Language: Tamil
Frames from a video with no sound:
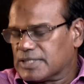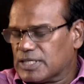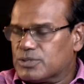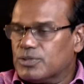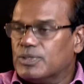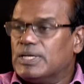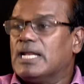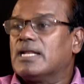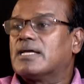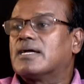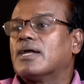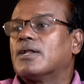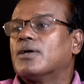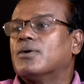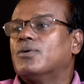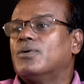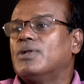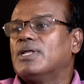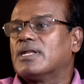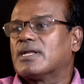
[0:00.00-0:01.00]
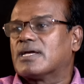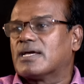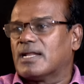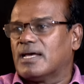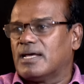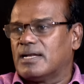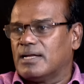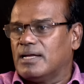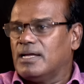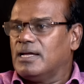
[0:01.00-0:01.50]
சுனில் கனகூல்
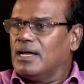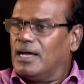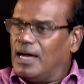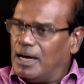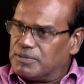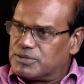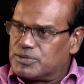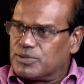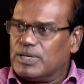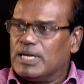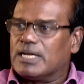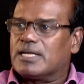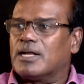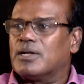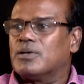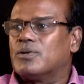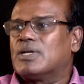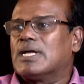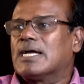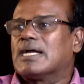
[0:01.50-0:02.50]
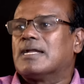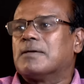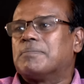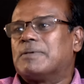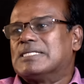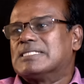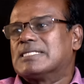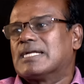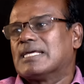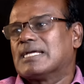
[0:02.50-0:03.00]
இருக்கிறாரு அப்போ சுனில் கனகூர் அங்கே
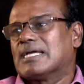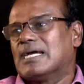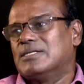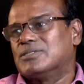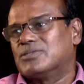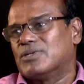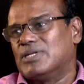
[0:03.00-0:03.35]
டெபாசிட் கிடைக்காதுன்னு